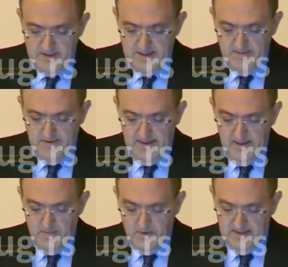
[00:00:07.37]

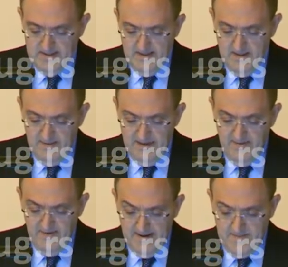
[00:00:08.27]
Salvini poche settimane
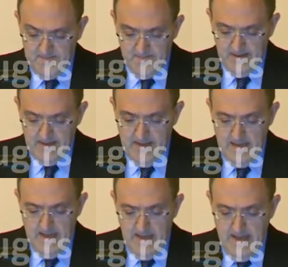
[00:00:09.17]
fa
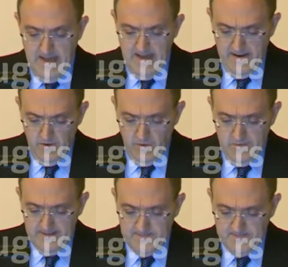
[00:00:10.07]
a Roma.